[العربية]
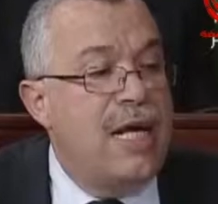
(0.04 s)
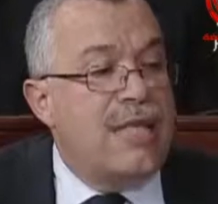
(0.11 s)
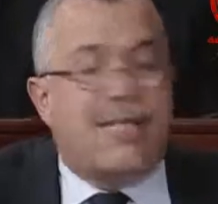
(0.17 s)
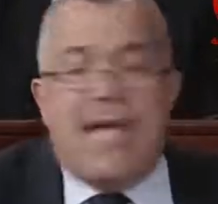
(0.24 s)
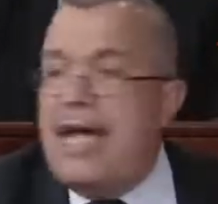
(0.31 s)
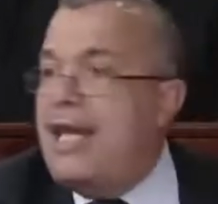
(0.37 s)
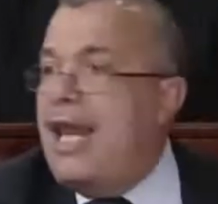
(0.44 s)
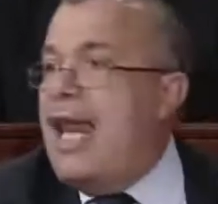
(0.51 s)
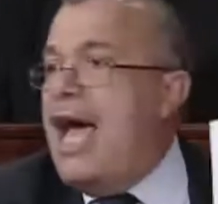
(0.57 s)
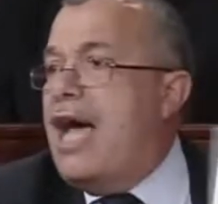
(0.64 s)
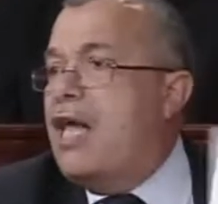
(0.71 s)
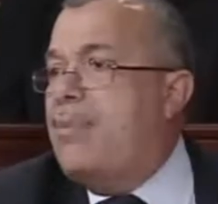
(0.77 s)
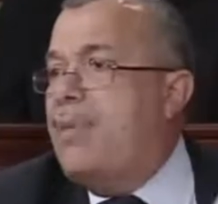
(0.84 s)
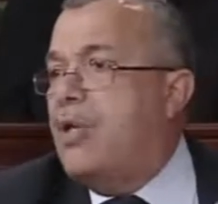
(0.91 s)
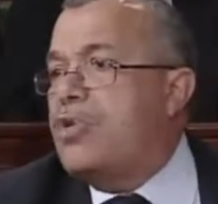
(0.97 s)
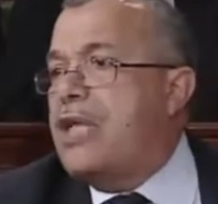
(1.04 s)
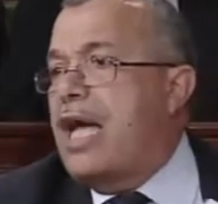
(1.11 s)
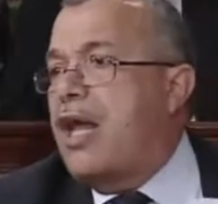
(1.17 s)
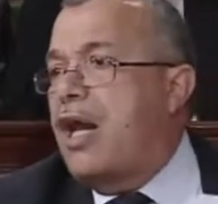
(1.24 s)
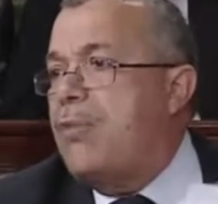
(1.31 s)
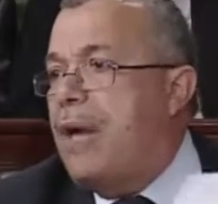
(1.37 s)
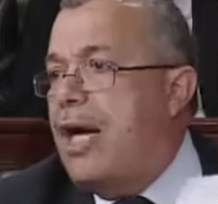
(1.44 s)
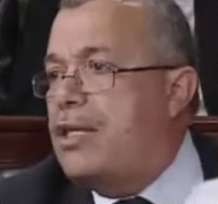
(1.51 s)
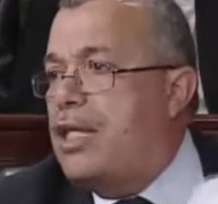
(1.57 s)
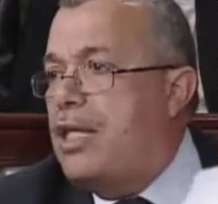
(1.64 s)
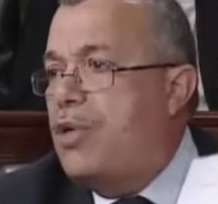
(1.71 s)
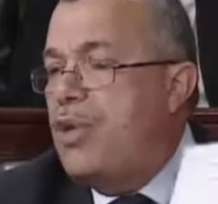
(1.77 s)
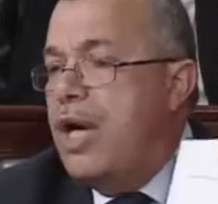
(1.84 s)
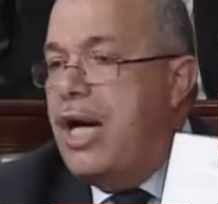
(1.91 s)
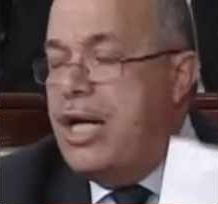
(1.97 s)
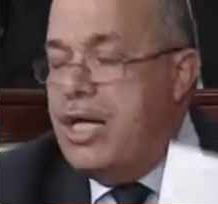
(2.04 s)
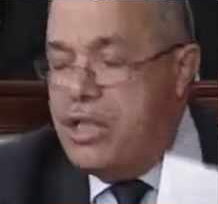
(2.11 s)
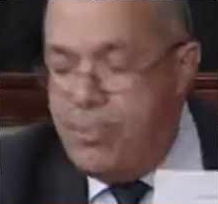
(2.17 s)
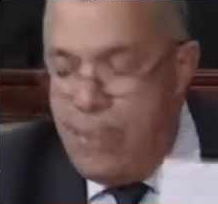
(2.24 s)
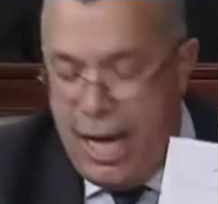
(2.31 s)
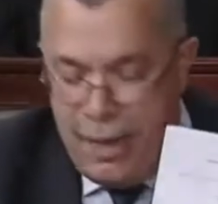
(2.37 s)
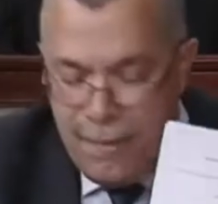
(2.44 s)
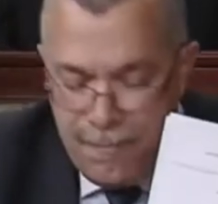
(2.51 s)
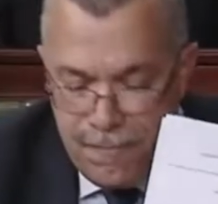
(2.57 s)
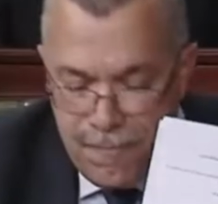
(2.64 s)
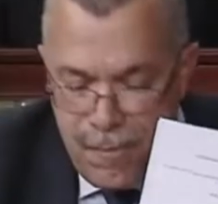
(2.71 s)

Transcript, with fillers: السيد العقربي وسخر الماطري واجماع